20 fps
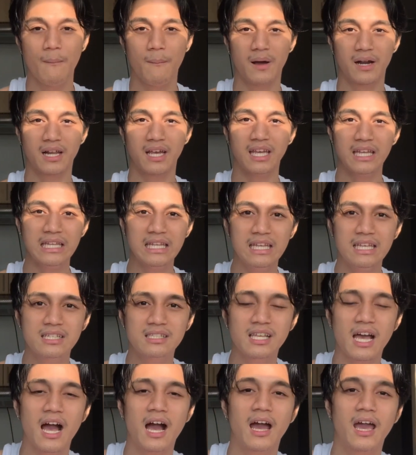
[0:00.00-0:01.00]
Parang hindi
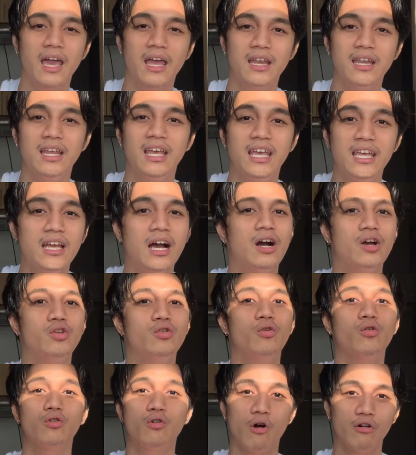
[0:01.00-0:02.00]
sa akin
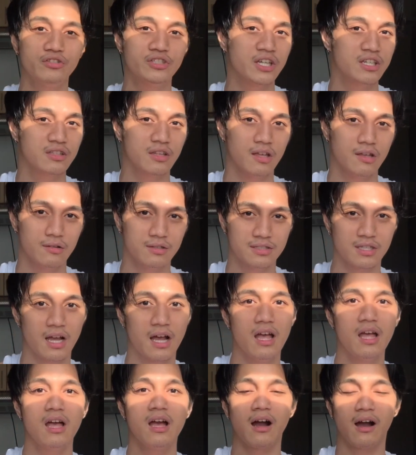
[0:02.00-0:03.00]
hiyang yung kojic na yun
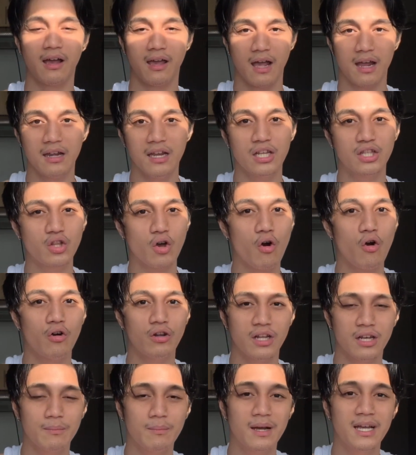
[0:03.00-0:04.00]
sa kaya dito
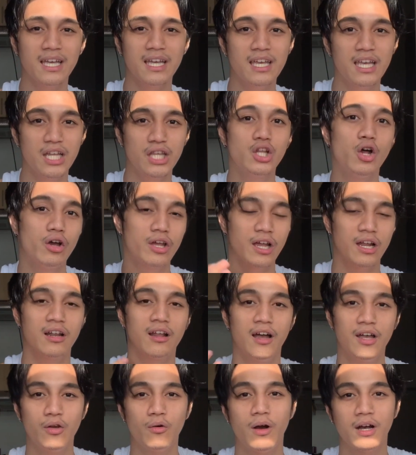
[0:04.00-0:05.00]
ako nagmagiging loyal
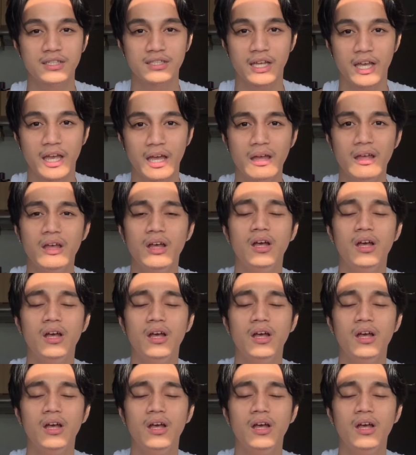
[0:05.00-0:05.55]
ngayon kasi